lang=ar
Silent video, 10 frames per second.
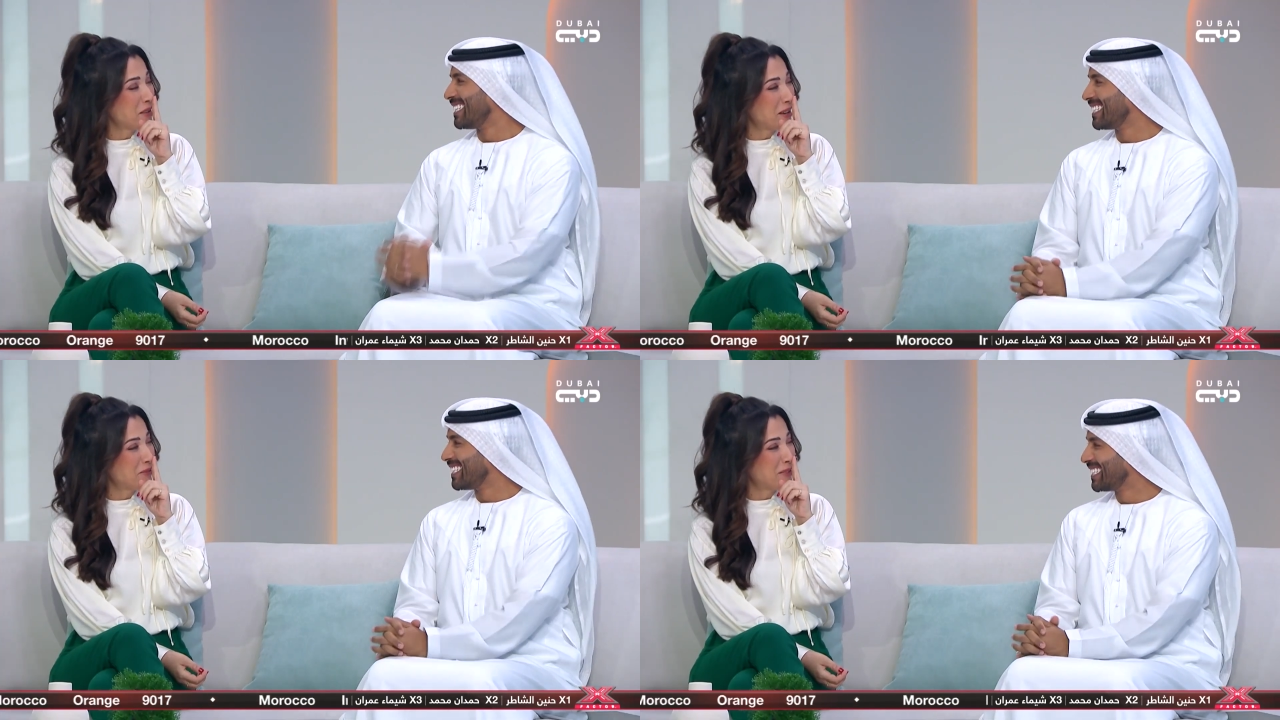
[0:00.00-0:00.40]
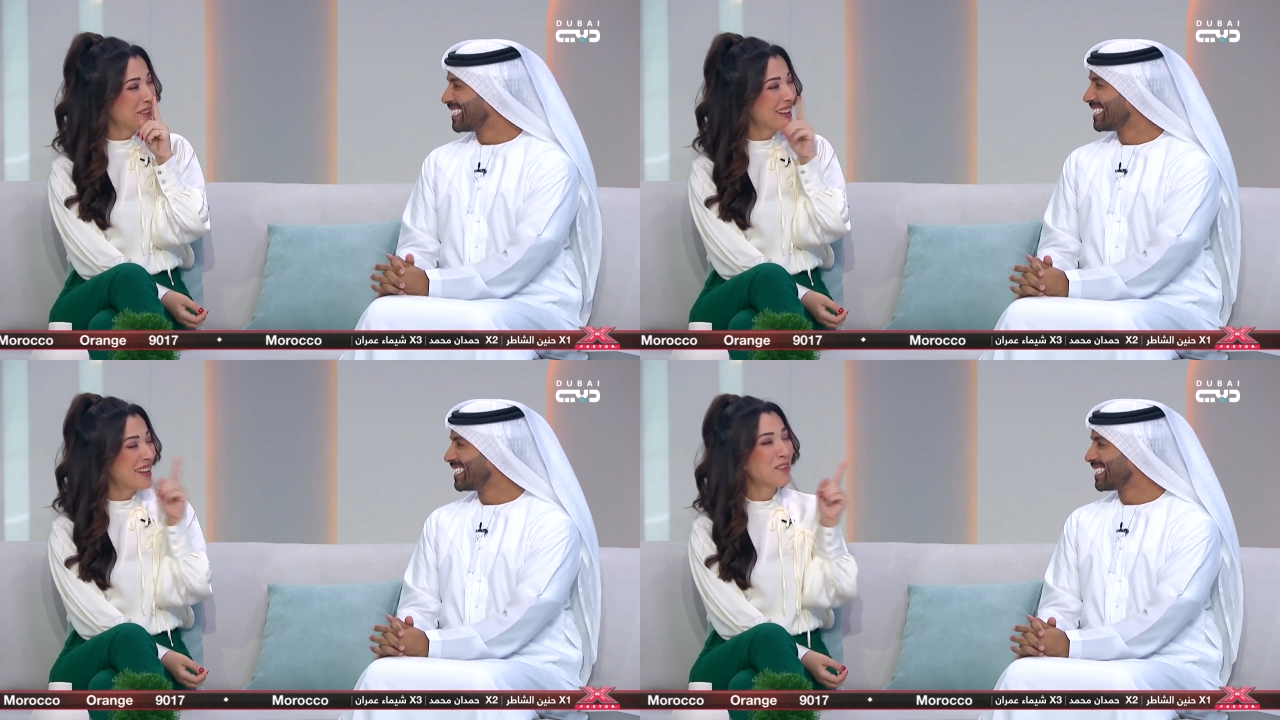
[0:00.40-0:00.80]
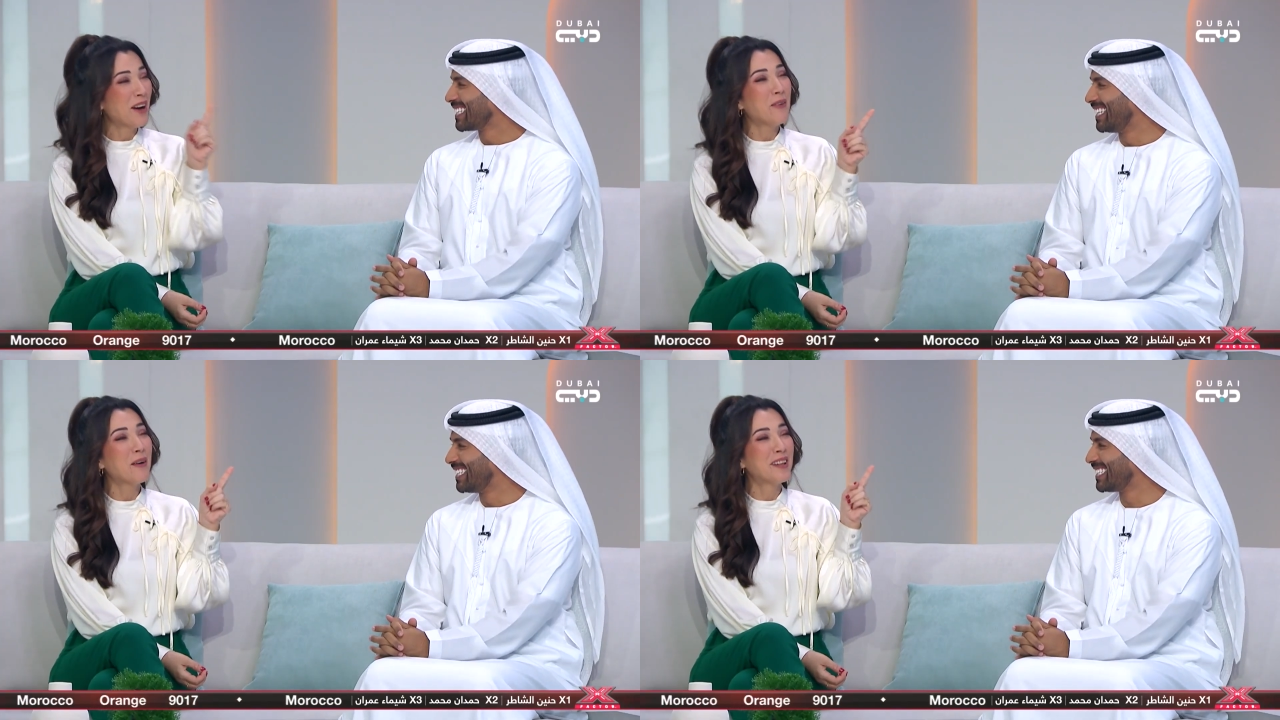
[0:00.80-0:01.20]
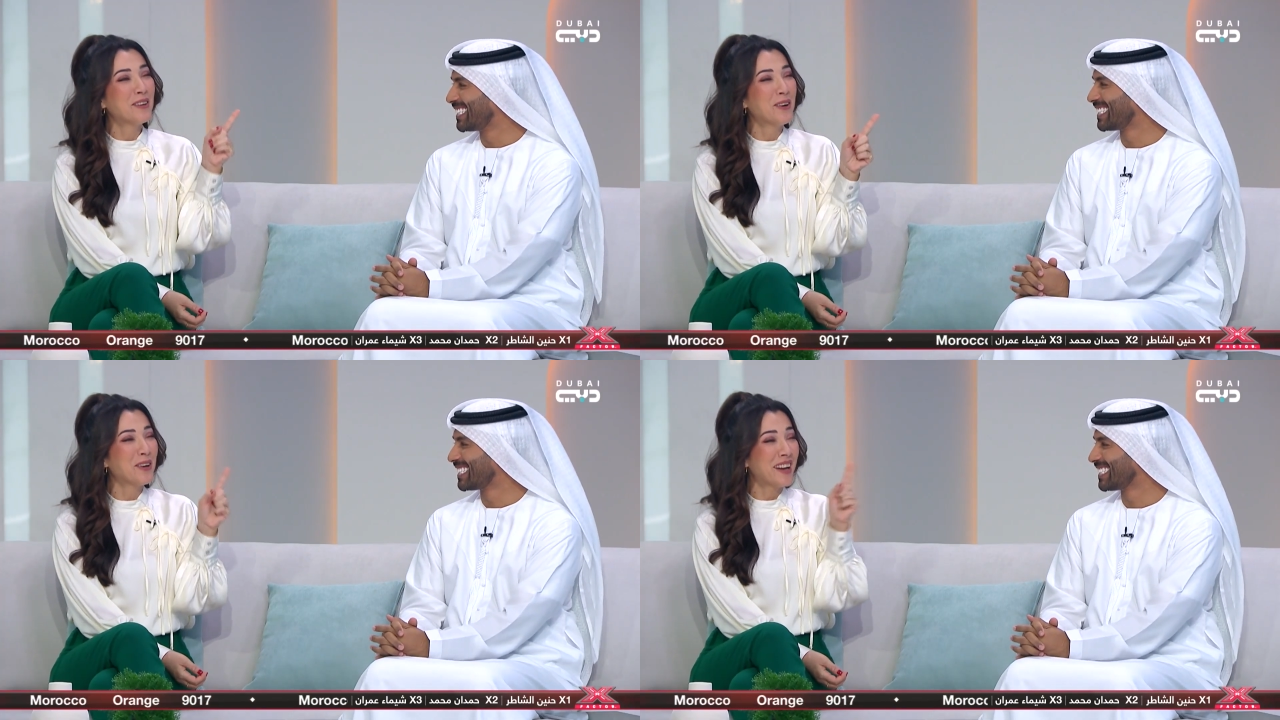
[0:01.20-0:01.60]
عم بخبرنا انه
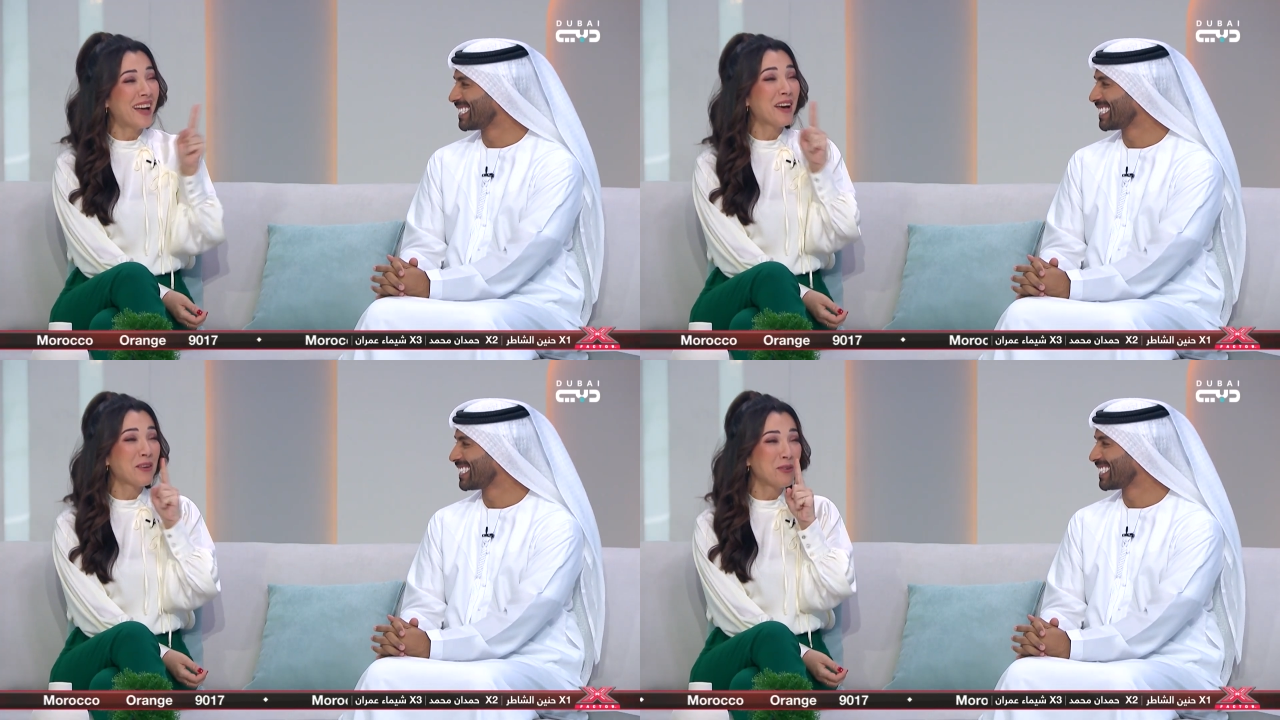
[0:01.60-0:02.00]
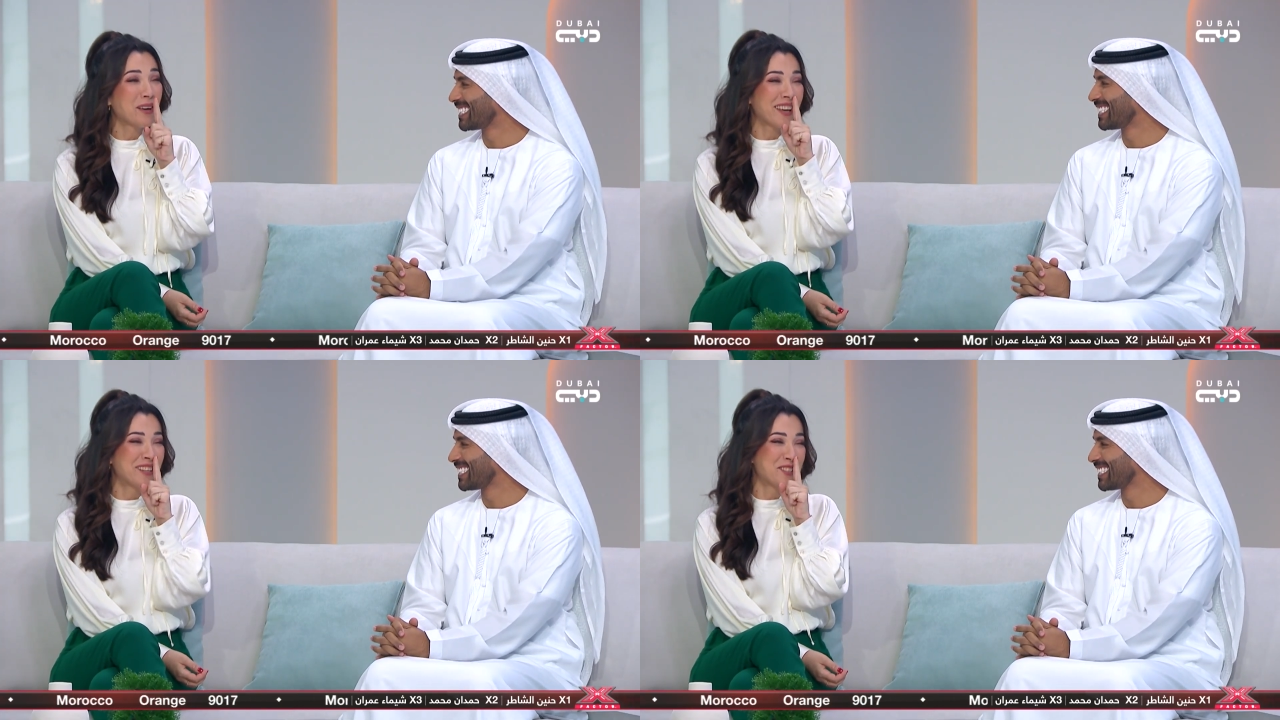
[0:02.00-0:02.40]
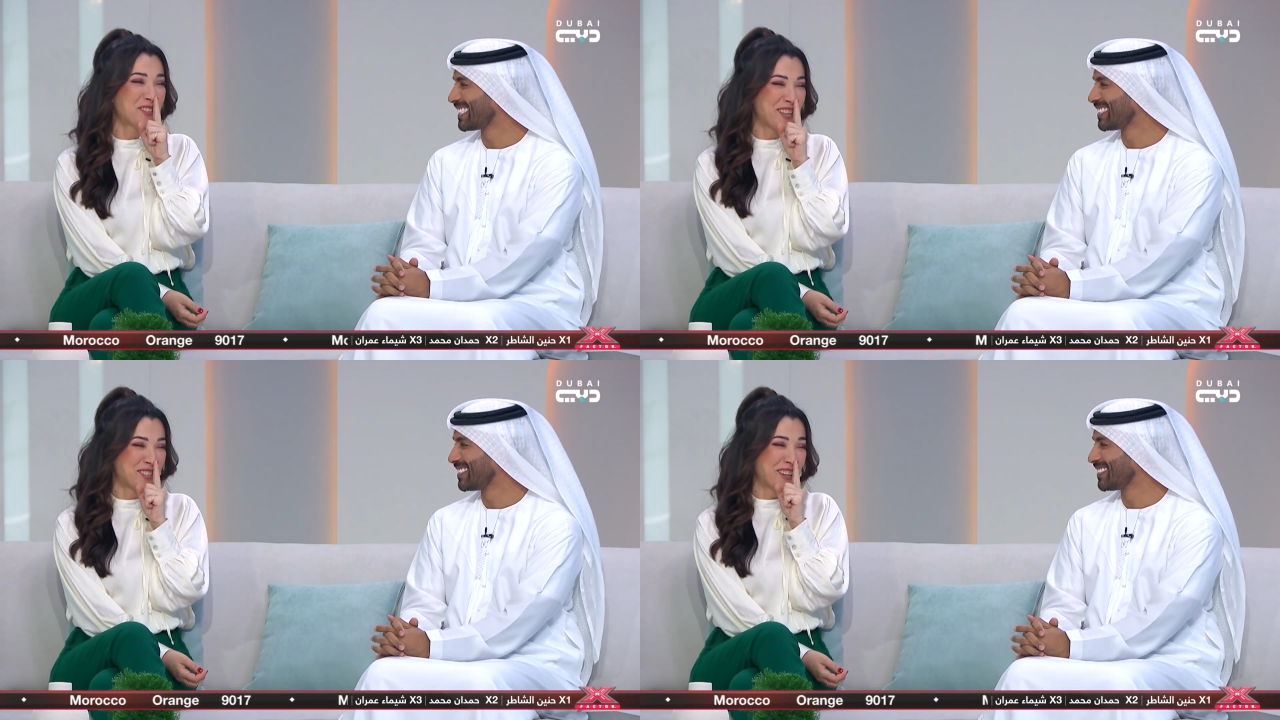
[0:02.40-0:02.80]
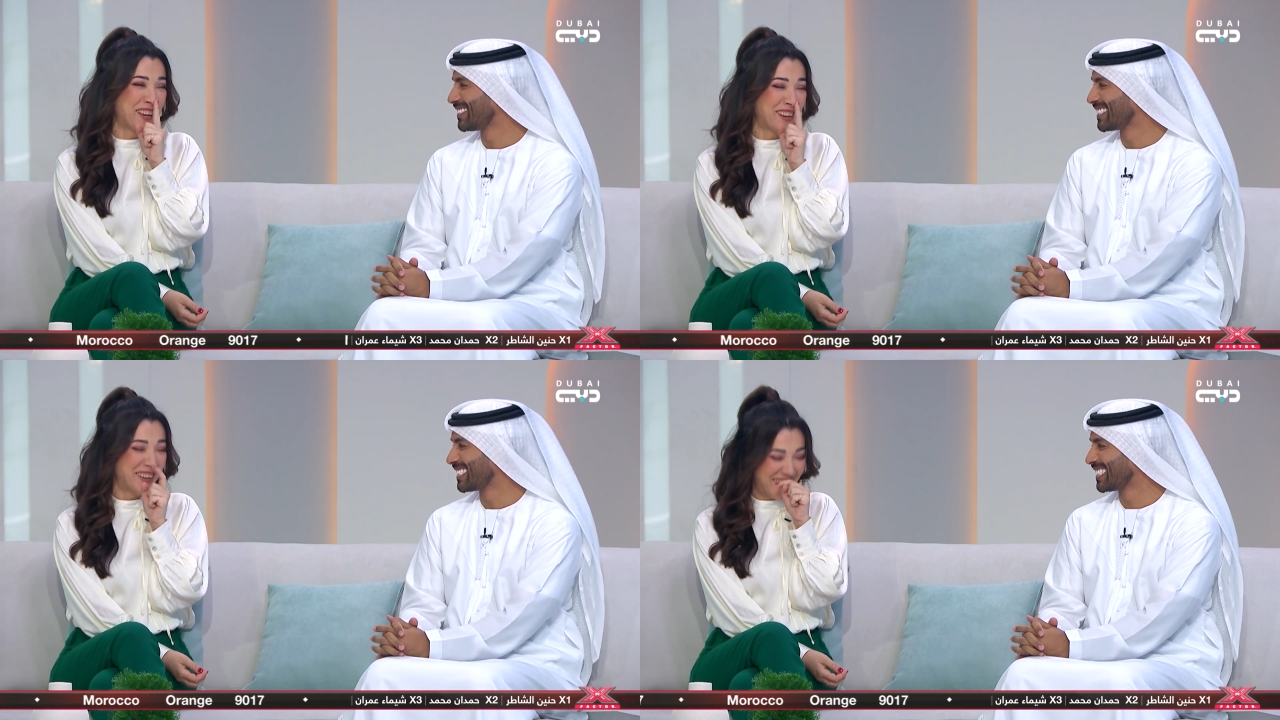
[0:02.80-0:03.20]
اول دور لاخوه كان
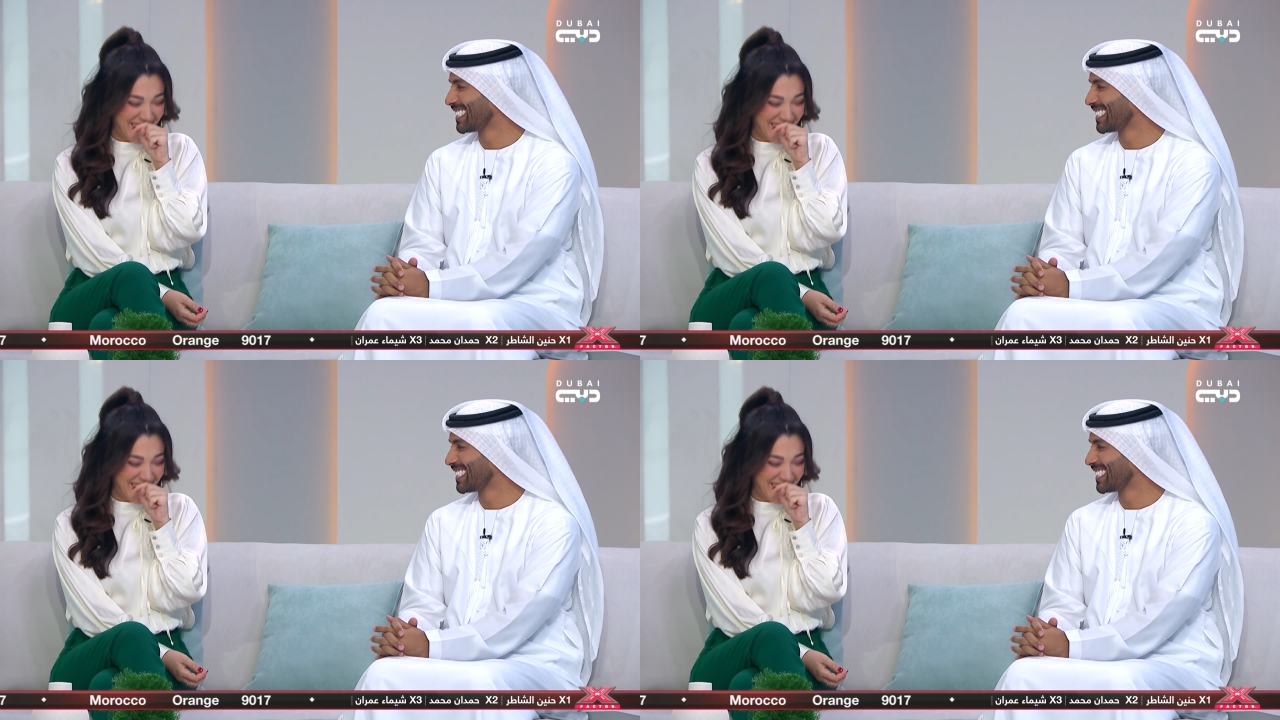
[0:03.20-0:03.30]
شجر